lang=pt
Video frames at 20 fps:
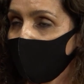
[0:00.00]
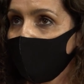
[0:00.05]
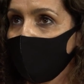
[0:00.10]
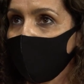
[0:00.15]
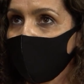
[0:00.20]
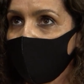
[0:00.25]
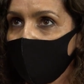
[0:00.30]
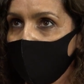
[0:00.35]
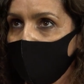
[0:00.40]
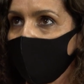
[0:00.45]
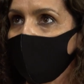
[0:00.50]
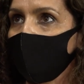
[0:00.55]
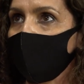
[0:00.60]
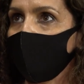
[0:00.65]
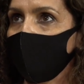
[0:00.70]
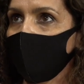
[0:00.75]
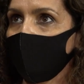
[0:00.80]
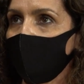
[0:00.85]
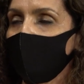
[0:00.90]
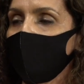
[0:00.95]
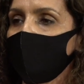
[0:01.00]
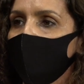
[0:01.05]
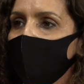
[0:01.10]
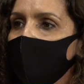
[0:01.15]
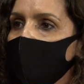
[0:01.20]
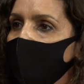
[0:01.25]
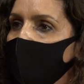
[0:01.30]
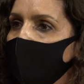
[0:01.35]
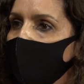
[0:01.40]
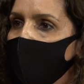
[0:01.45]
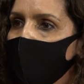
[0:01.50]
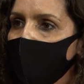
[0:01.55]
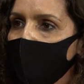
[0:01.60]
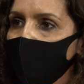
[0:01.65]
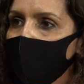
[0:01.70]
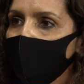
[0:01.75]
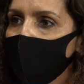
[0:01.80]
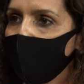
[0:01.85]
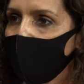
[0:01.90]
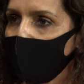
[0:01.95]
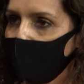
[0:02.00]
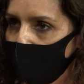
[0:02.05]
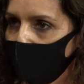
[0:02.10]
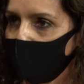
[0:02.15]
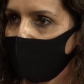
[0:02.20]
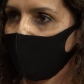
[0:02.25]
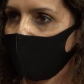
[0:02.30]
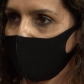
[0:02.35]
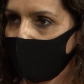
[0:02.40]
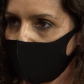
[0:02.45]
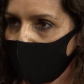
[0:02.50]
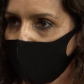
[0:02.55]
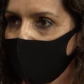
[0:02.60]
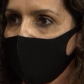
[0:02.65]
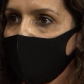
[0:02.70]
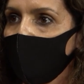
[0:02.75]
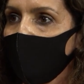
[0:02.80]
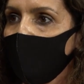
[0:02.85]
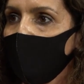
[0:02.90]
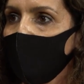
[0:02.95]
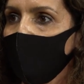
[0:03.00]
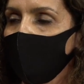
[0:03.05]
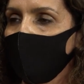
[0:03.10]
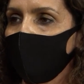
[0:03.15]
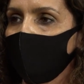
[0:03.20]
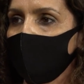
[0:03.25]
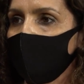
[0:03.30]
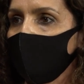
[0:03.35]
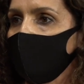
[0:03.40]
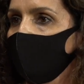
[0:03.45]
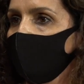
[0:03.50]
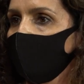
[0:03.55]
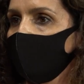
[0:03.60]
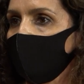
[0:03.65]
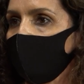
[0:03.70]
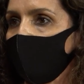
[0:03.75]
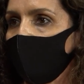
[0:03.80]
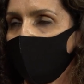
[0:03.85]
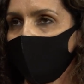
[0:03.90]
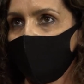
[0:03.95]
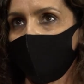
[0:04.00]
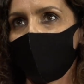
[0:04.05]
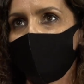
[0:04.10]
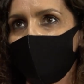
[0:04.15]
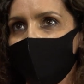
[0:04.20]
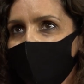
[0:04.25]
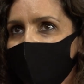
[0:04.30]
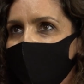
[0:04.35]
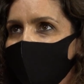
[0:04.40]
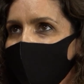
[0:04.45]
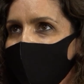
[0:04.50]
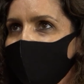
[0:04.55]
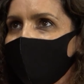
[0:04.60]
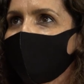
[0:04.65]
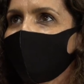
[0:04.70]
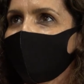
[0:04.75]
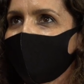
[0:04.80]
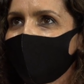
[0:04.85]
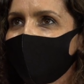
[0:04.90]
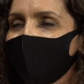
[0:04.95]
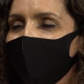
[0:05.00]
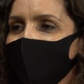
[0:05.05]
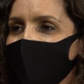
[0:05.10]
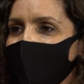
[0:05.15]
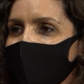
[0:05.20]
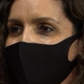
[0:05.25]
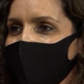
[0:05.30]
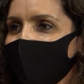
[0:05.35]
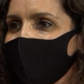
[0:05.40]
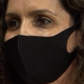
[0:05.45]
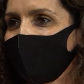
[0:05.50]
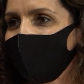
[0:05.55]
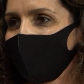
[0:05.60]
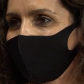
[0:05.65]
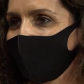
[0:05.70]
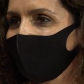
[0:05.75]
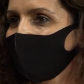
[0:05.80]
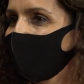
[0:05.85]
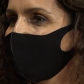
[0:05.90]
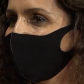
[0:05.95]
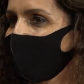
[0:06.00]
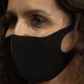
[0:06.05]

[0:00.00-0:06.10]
eu tenho a consciência que cumpri tudo à regra, não é? Por isso, acho que estou com a minha consciência tranquila.